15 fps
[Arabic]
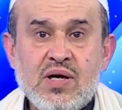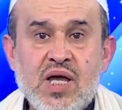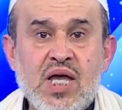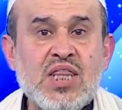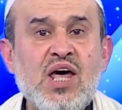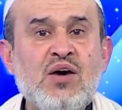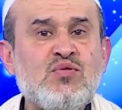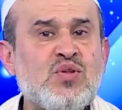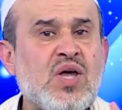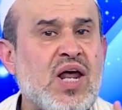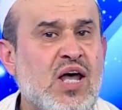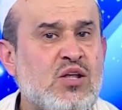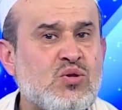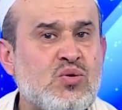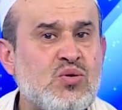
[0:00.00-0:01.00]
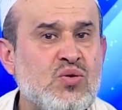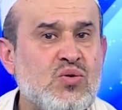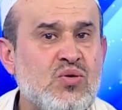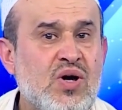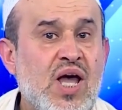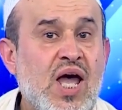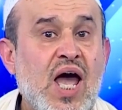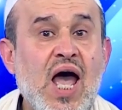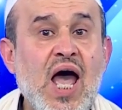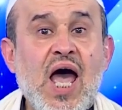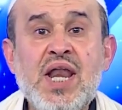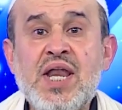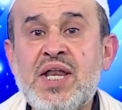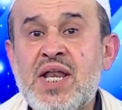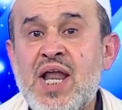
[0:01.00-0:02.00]
إذا افترضت
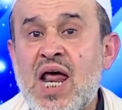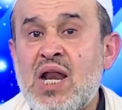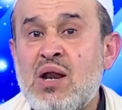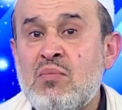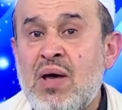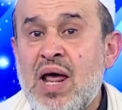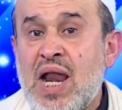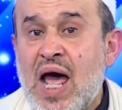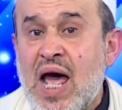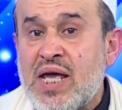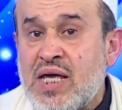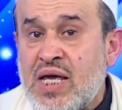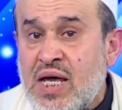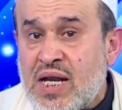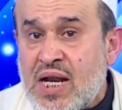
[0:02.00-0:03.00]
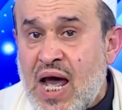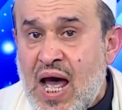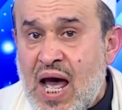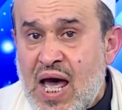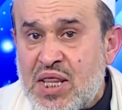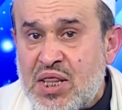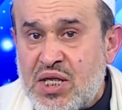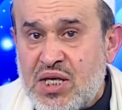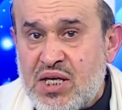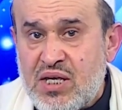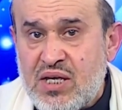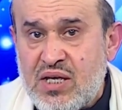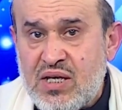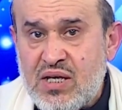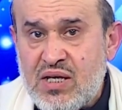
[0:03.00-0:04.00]
أن الملايين
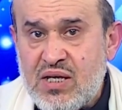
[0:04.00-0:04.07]
هذه